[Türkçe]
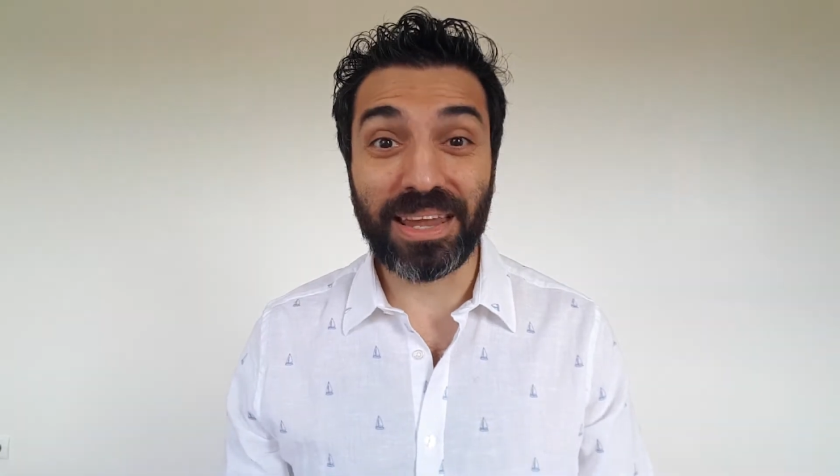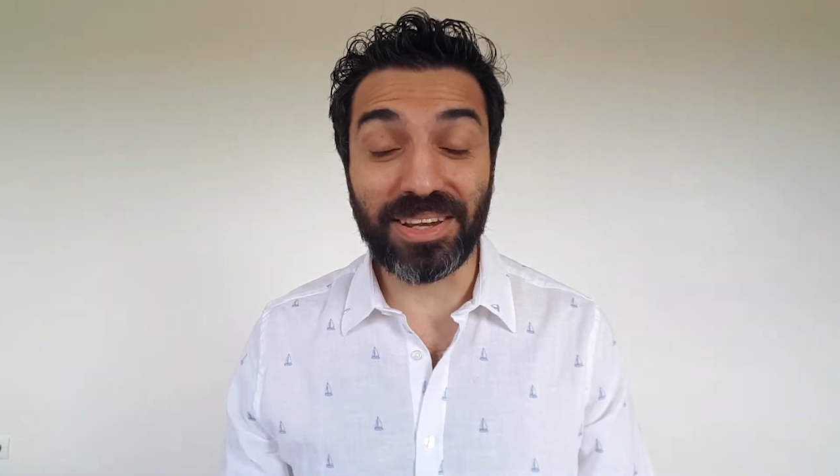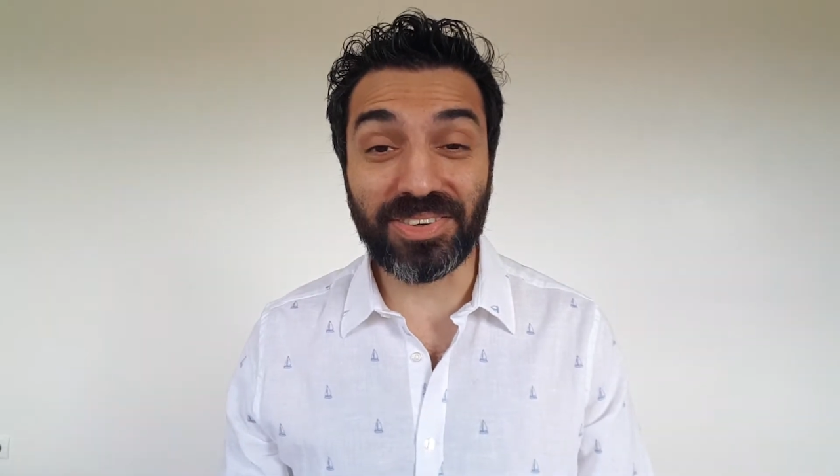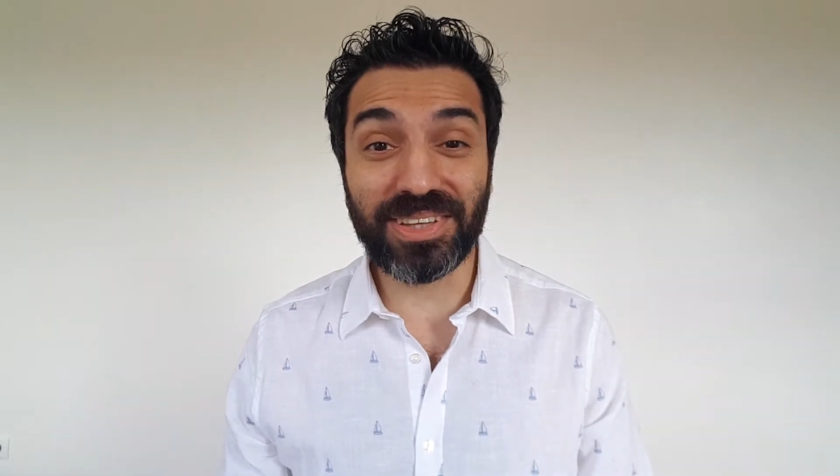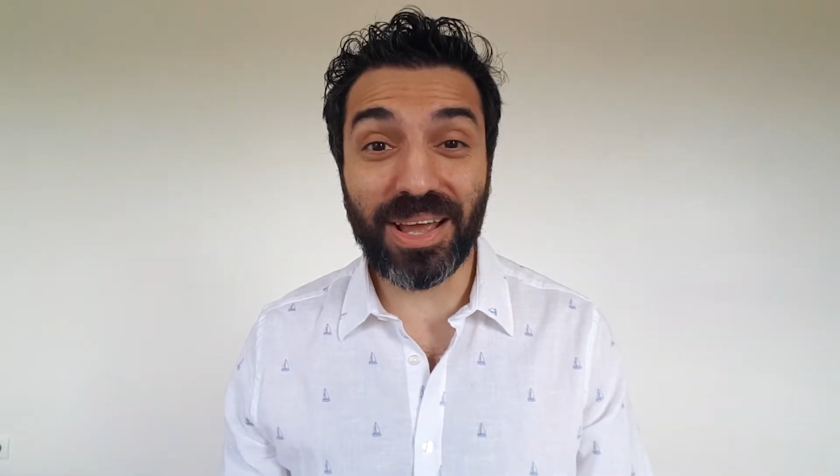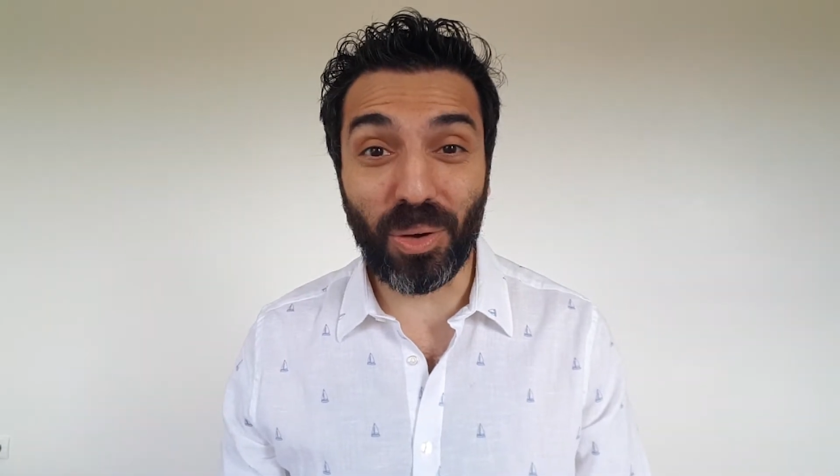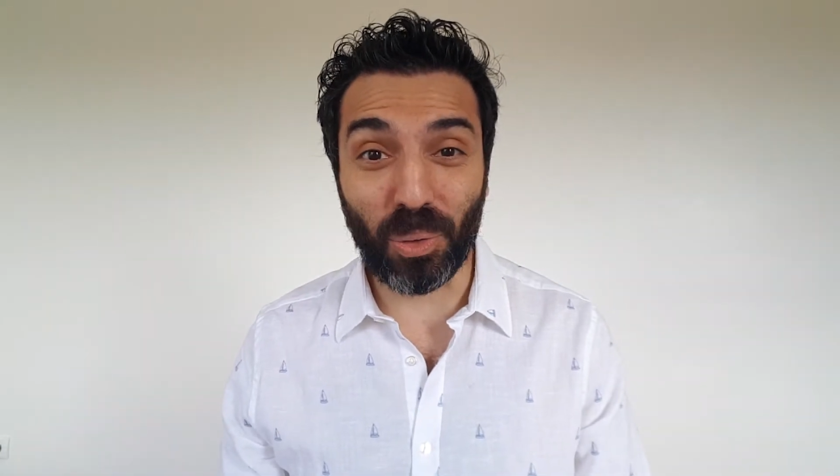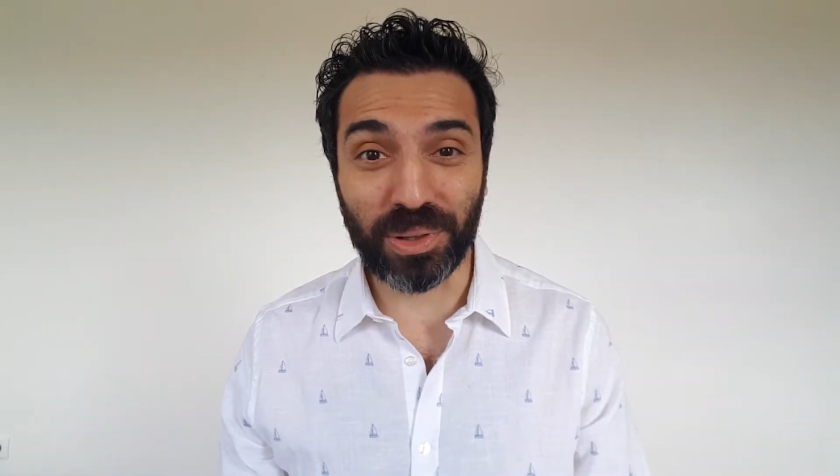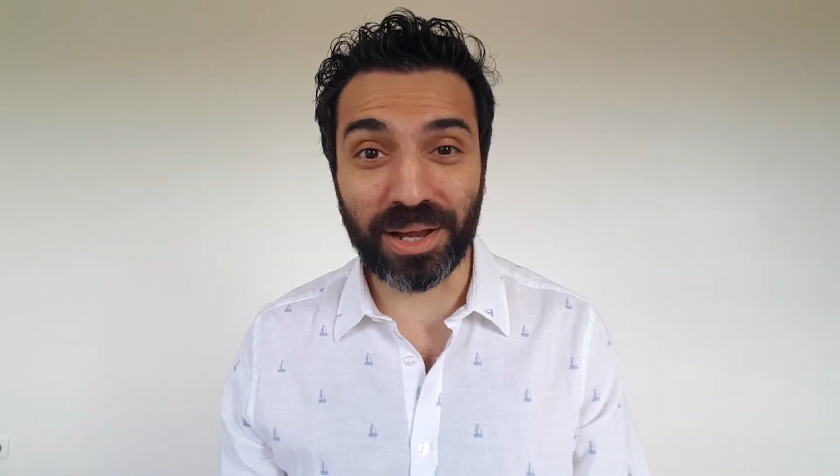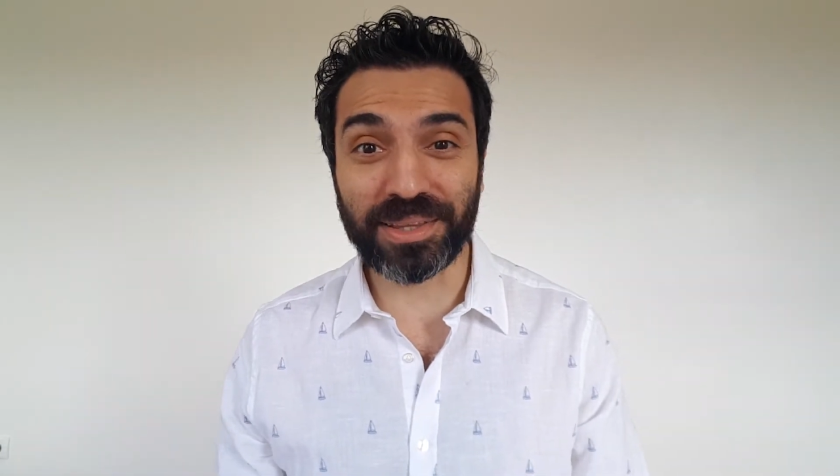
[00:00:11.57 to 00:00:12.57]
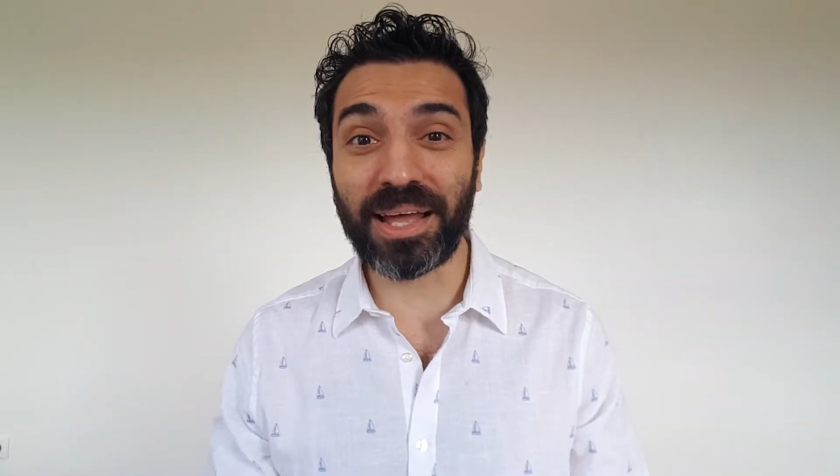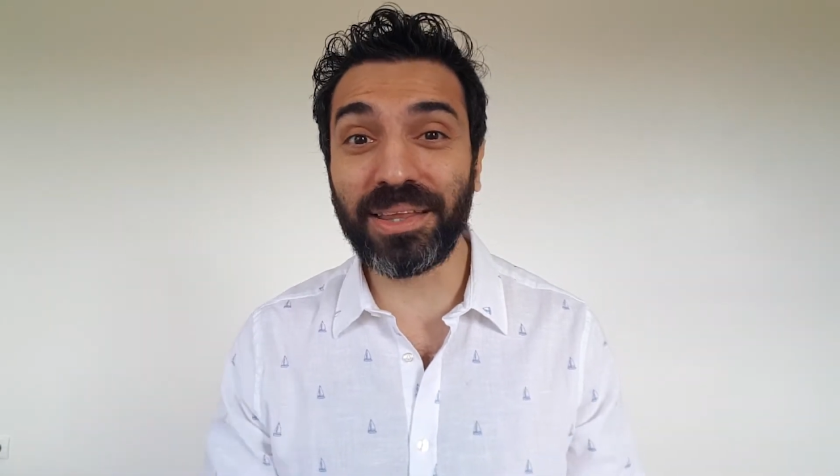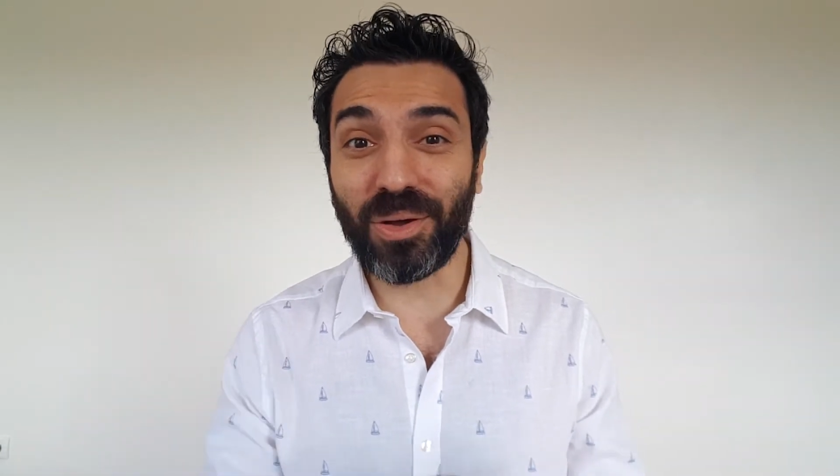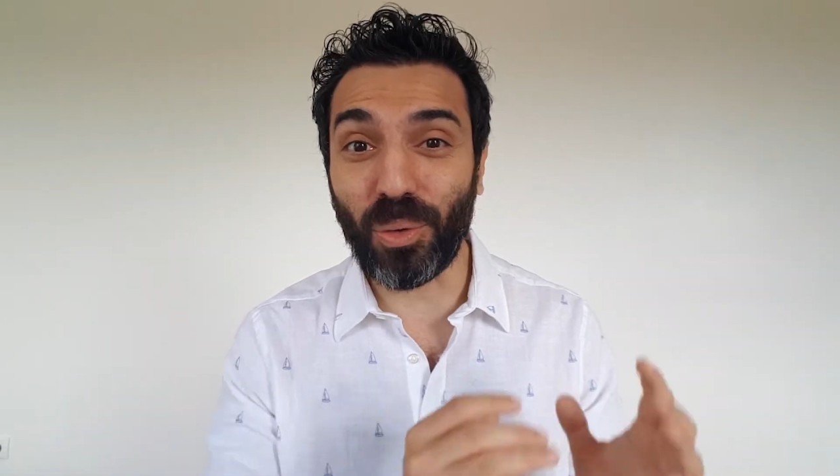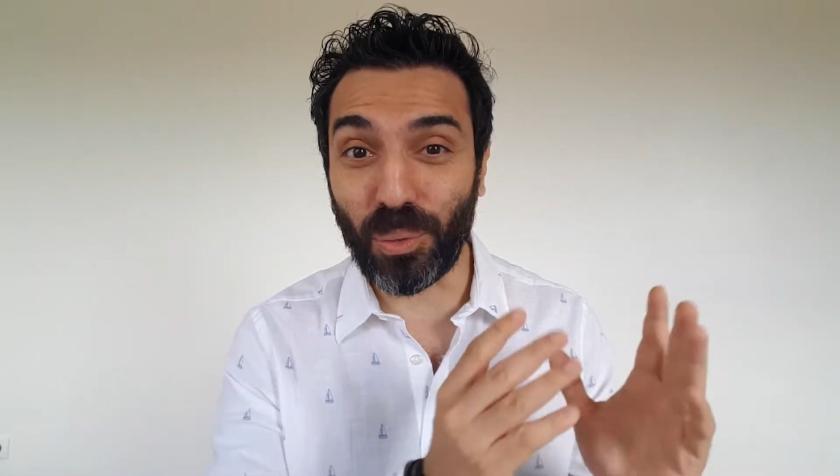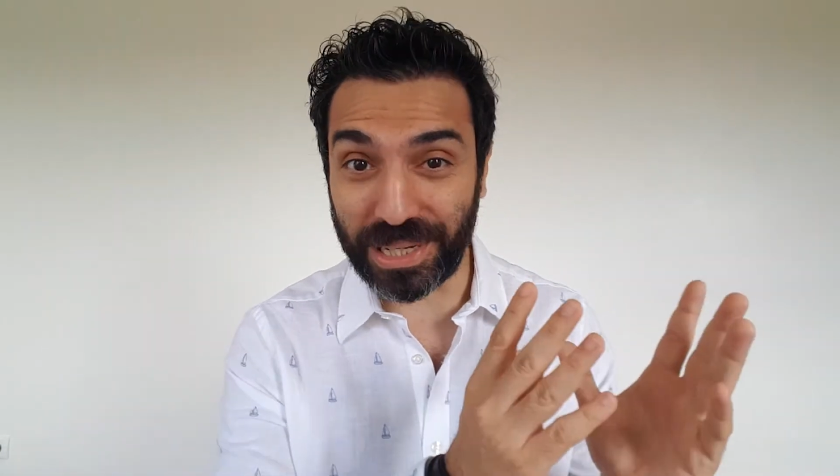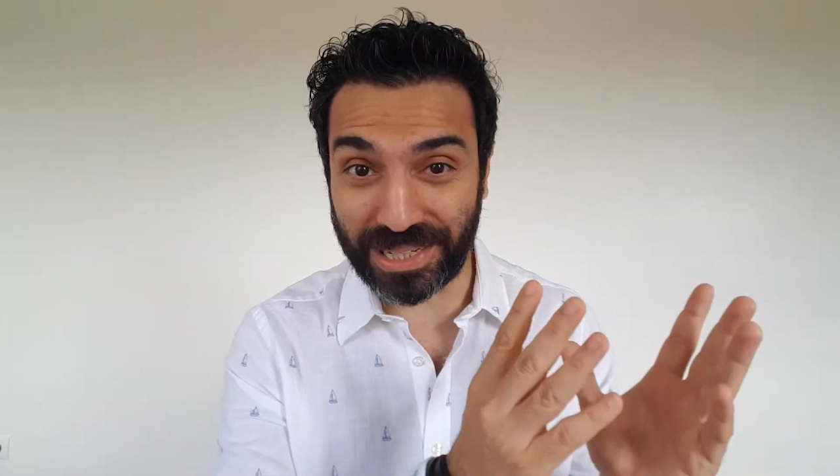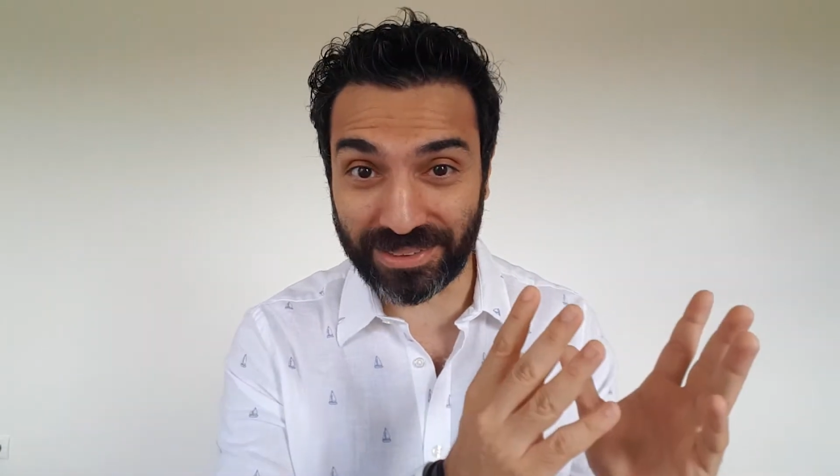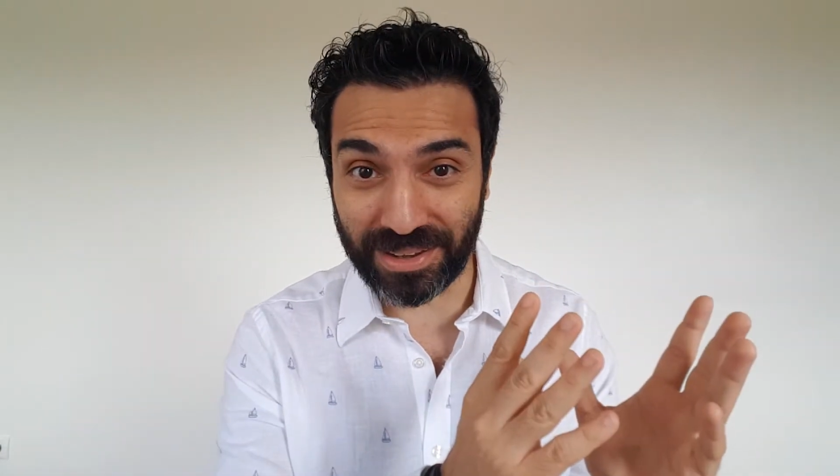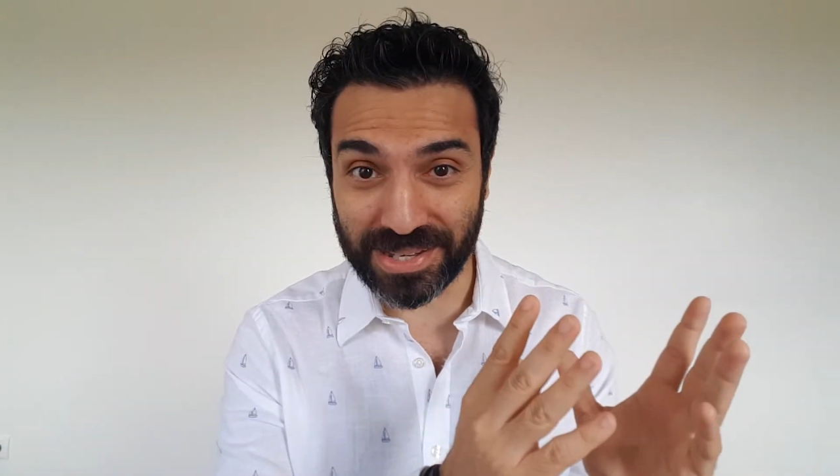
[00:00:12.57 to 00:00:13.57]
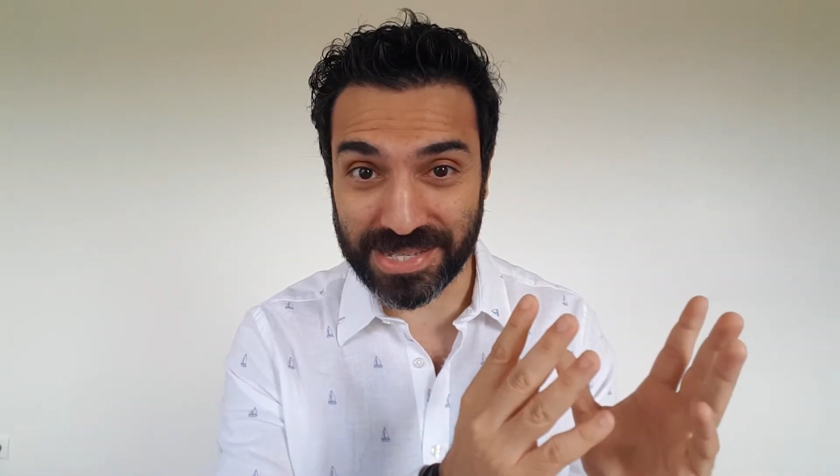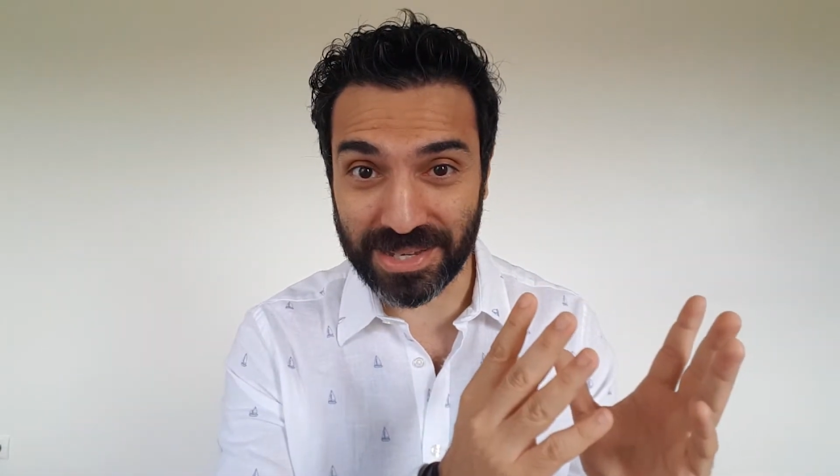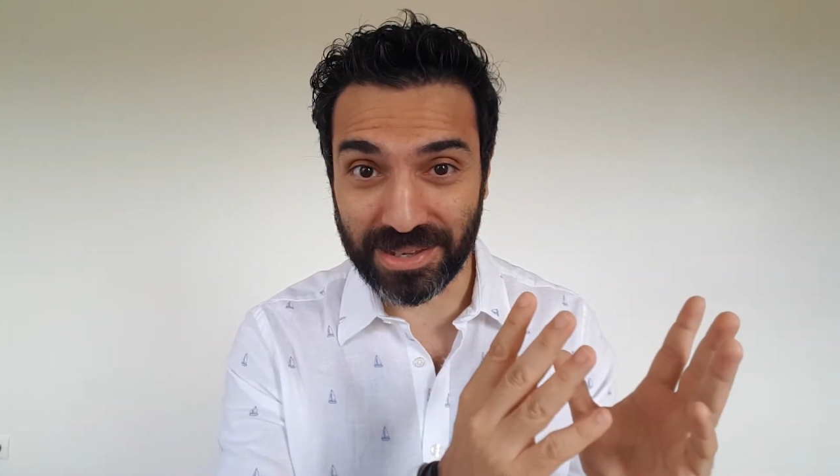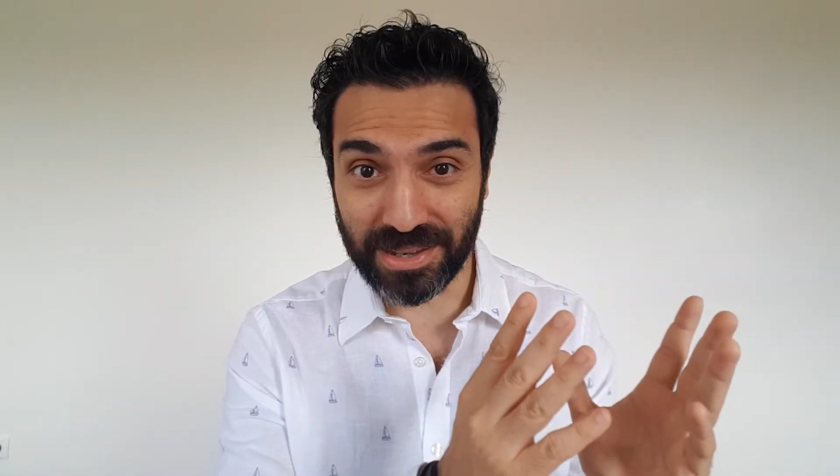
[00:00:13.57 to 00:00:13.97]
İşte onlardan 12 tanesi.